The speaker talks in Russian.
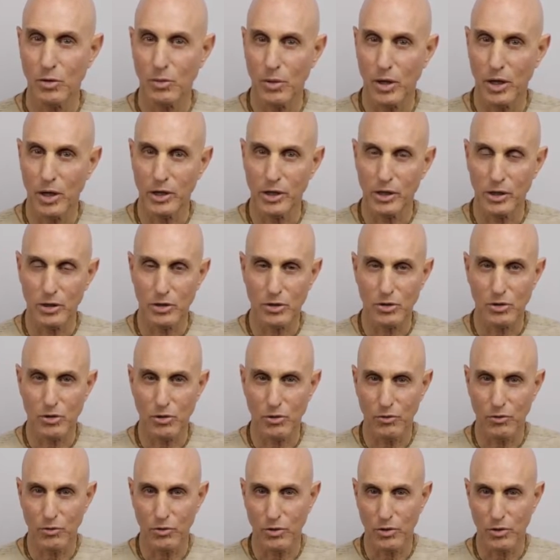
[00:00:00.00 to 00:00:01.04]
Эти люди
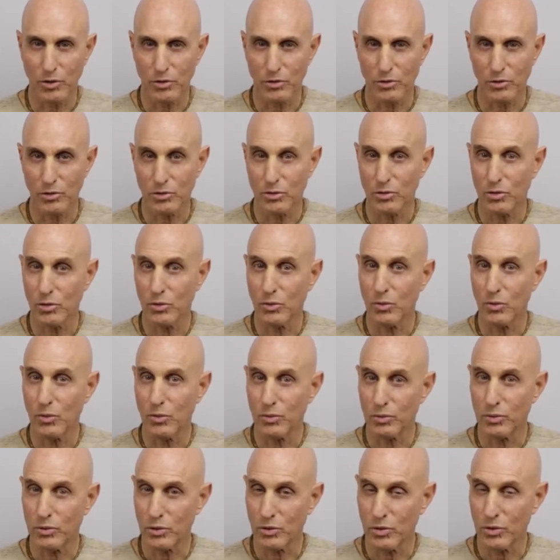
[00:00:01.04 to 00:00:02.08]
оставили все
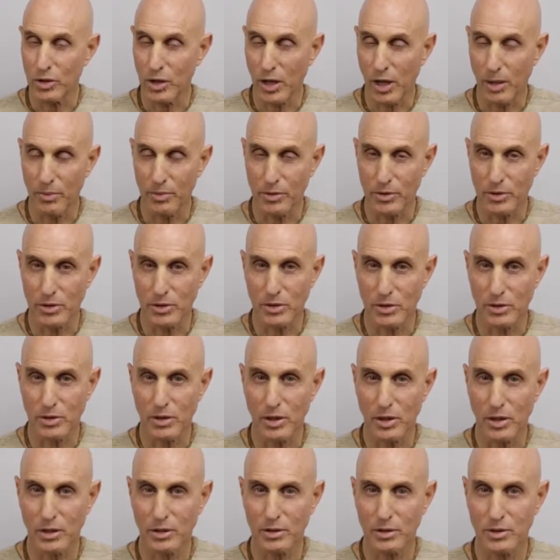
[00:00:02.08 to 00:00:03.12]
материальные
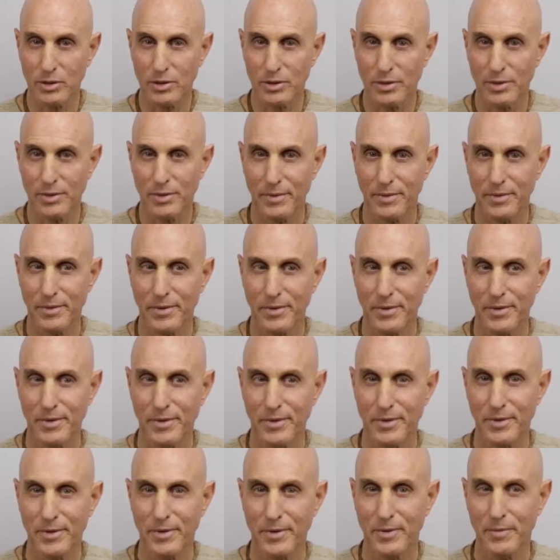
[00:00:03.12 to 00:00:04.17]
привязанности.
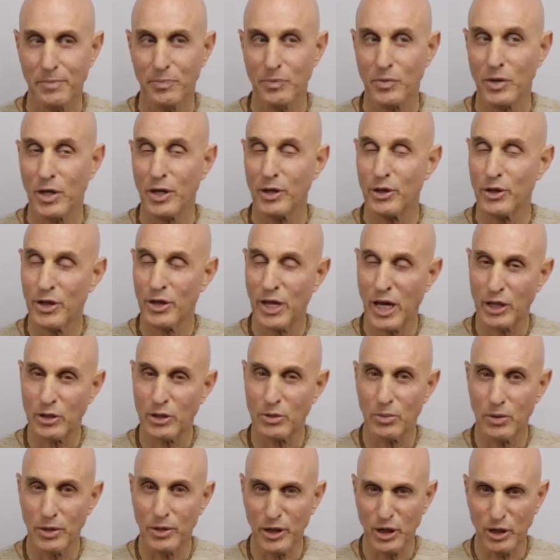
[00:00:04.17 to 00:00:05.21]
Нет
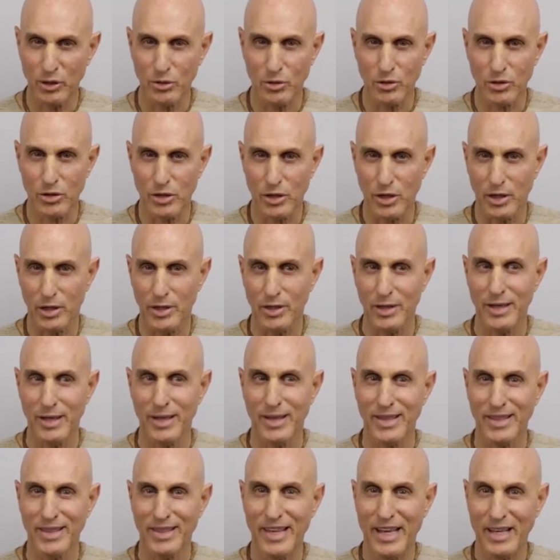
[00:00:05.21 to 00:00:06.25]
больше привязанности к
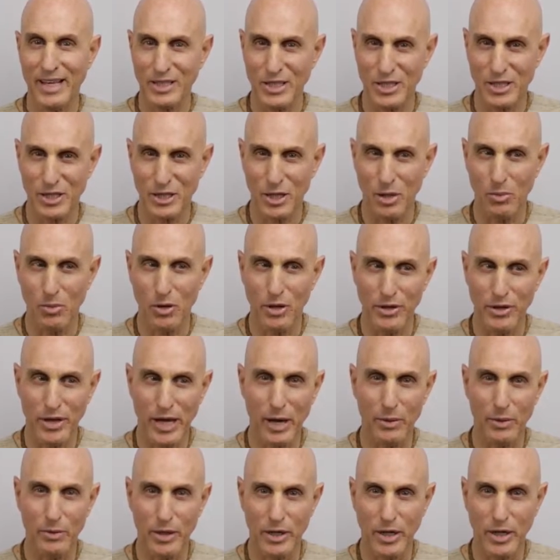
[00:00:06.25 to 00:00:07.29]
дому, семье,
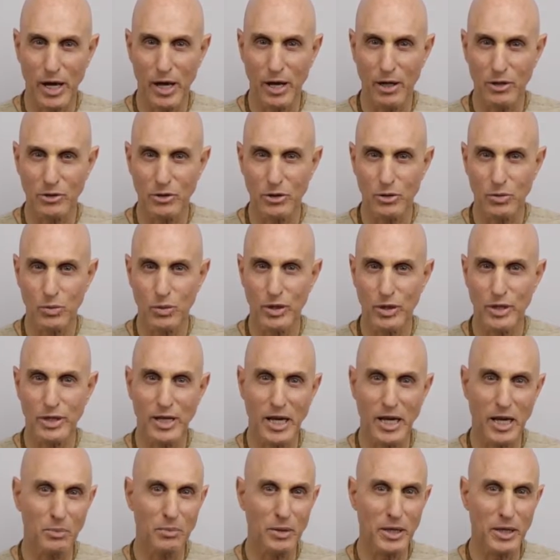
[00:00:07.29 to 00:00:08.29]
богатству, успеху,